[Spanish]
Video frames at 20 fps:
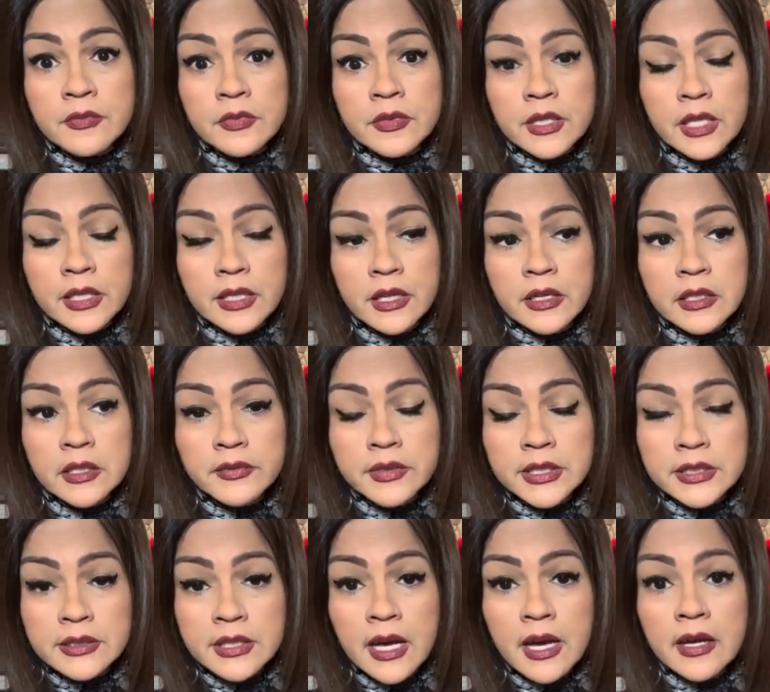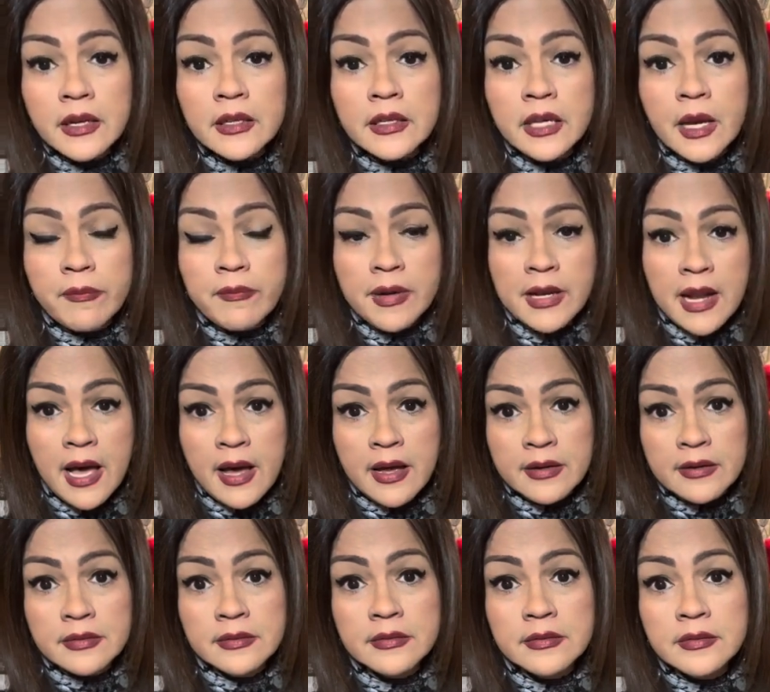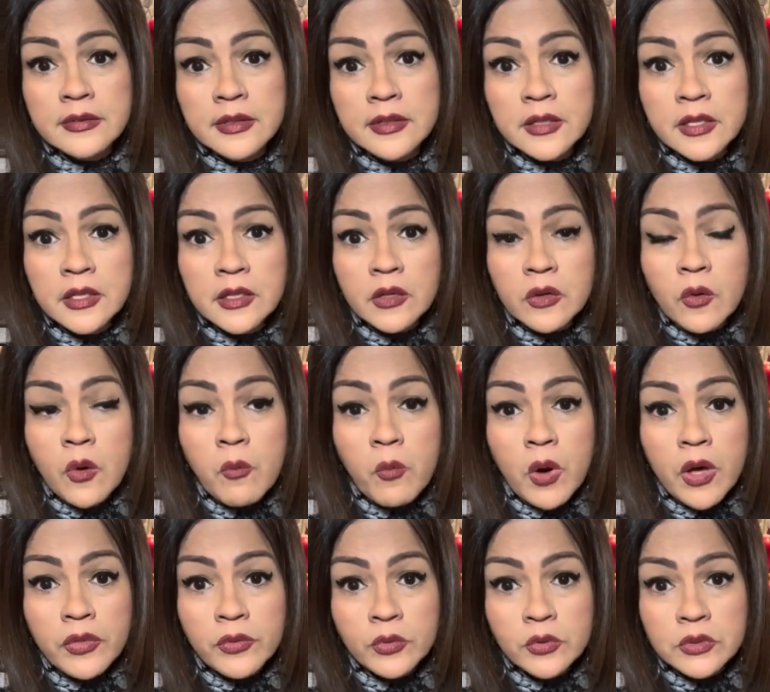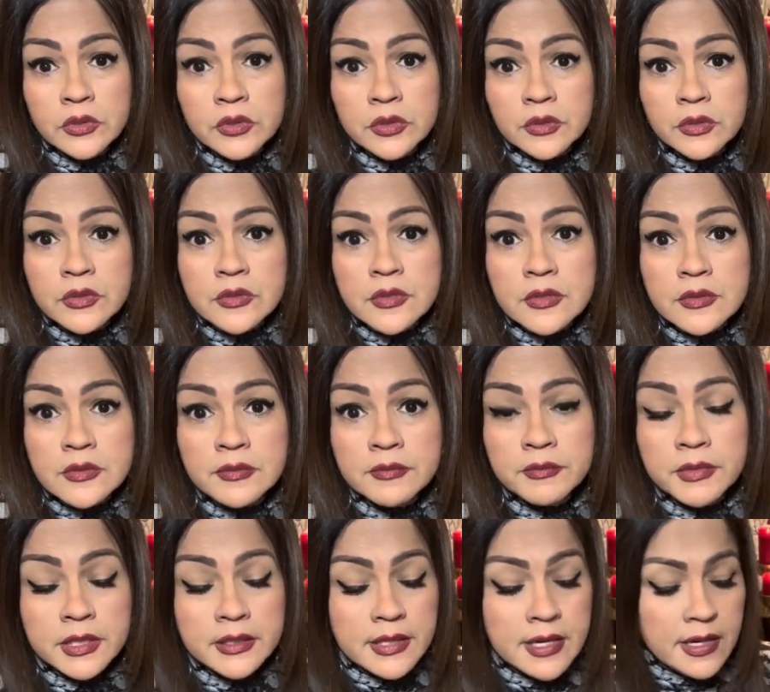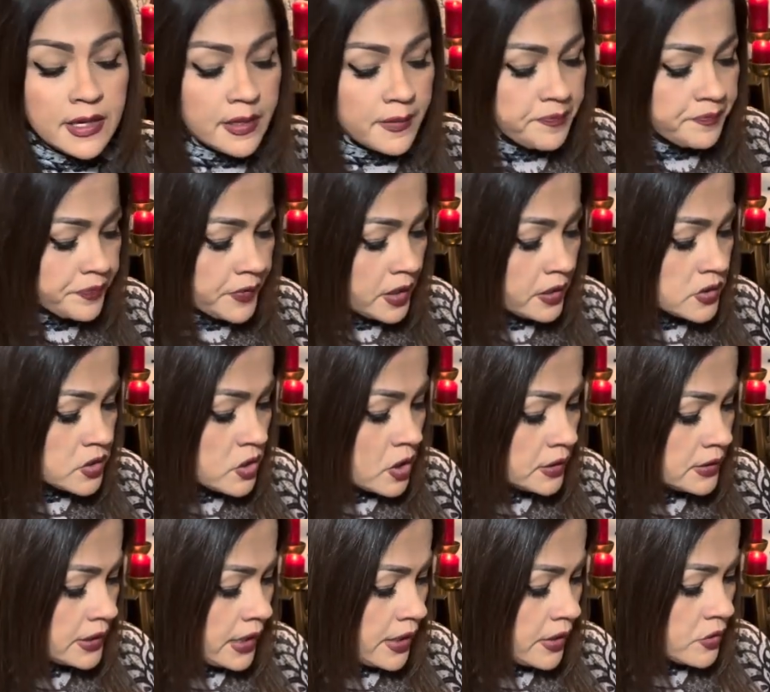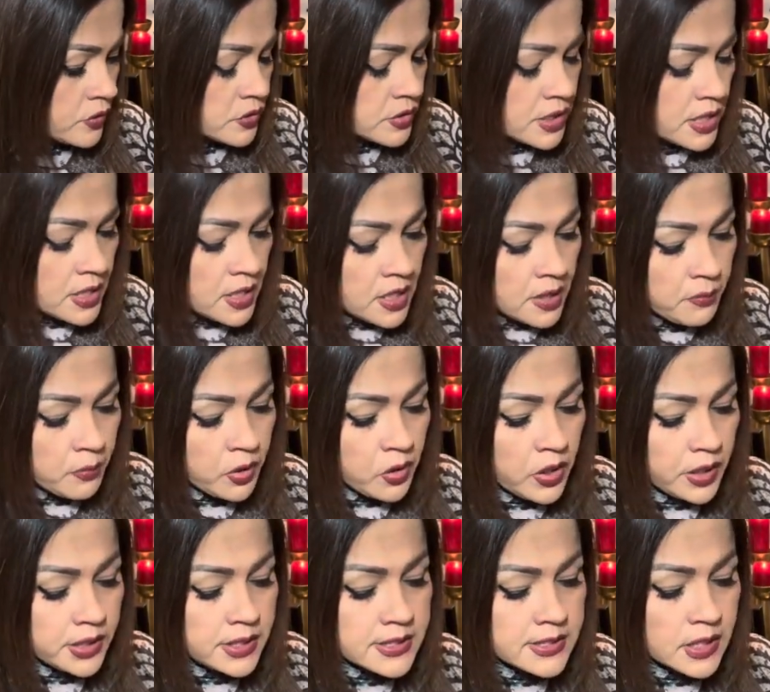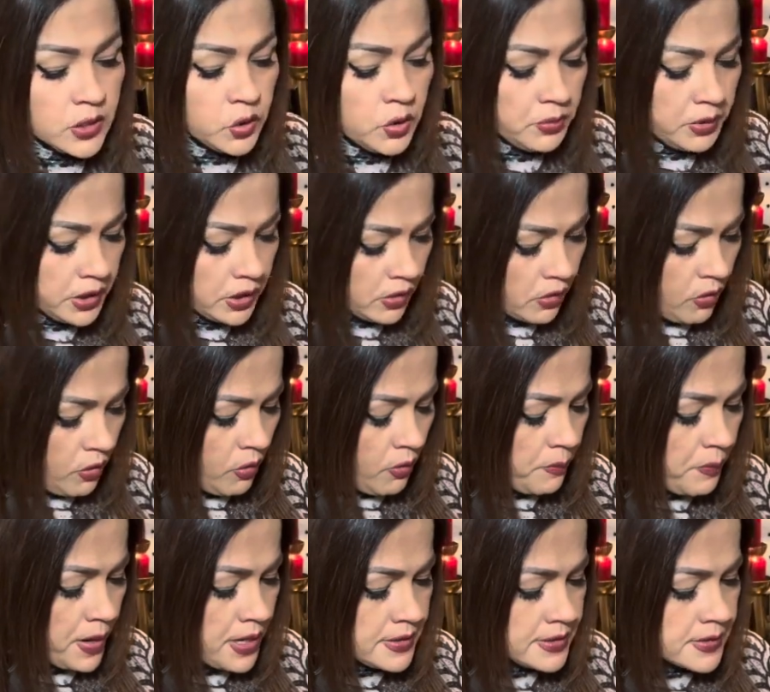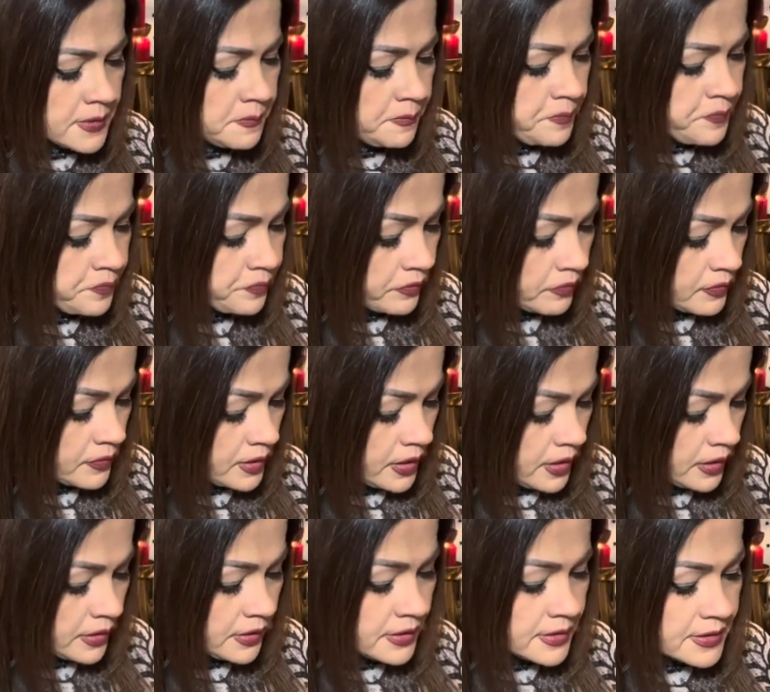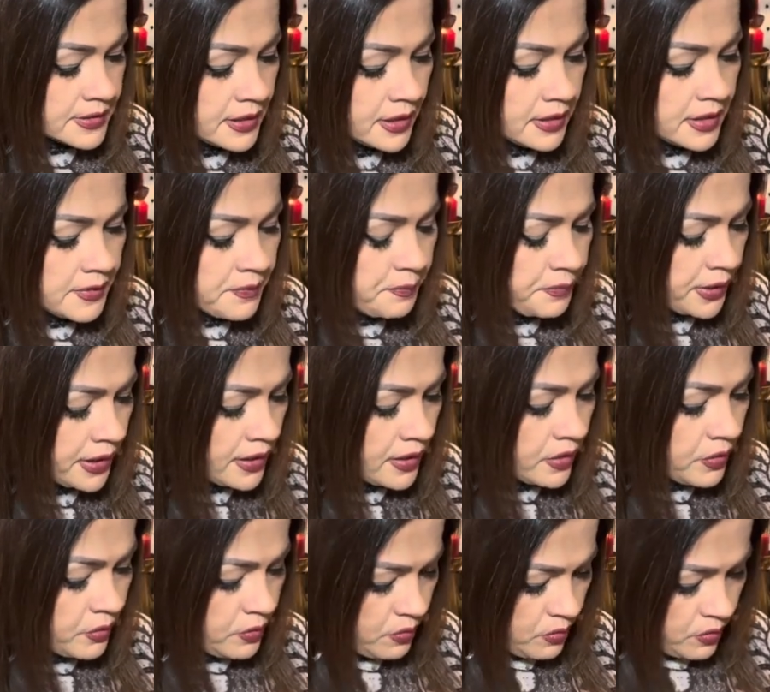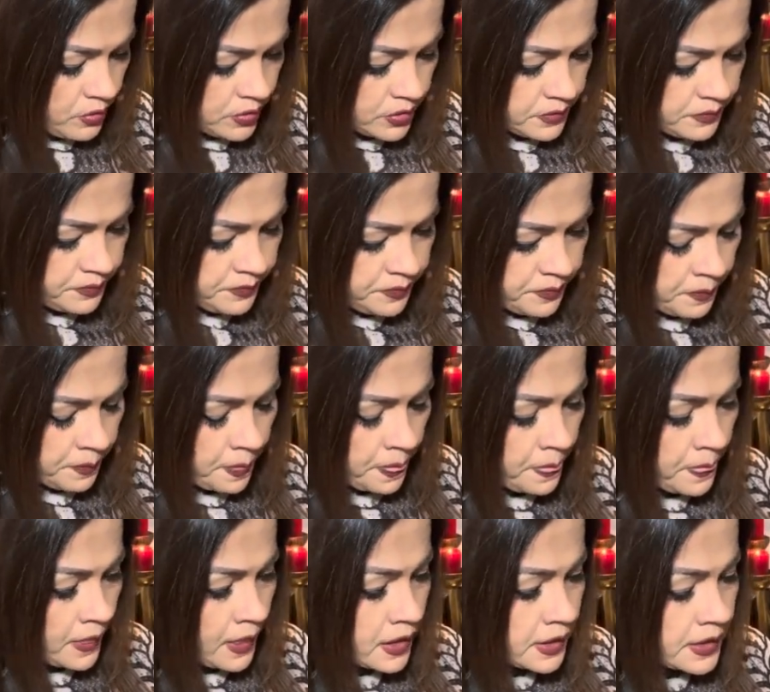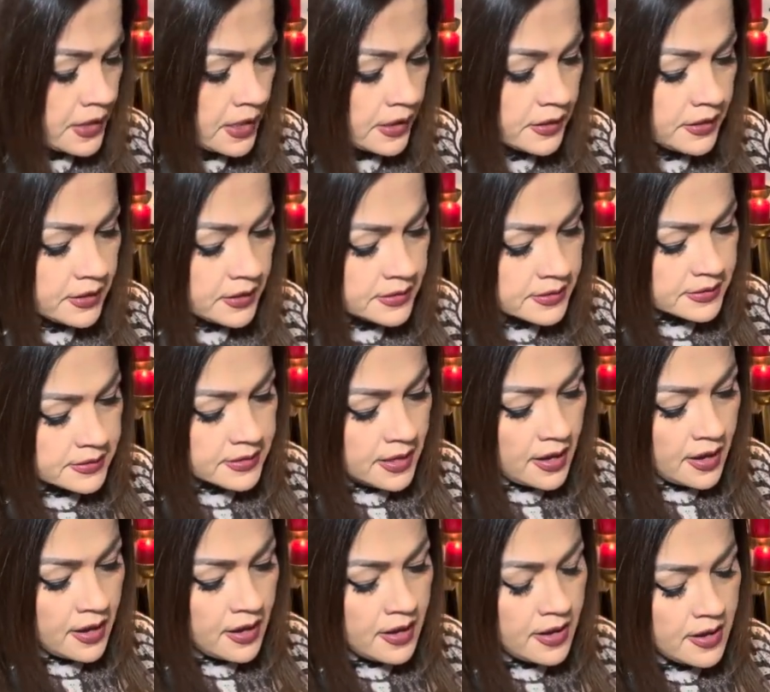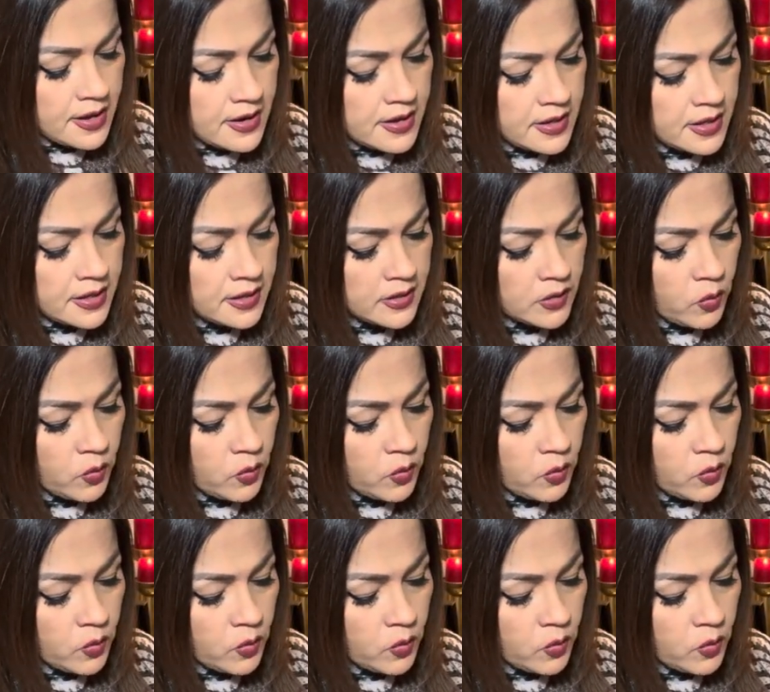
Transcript: Tratar de evitar y hablar como adultos, ¿verdad? Solteros. Bueno, aquí está el 9 de copas, aquí está el emperador y aquí está el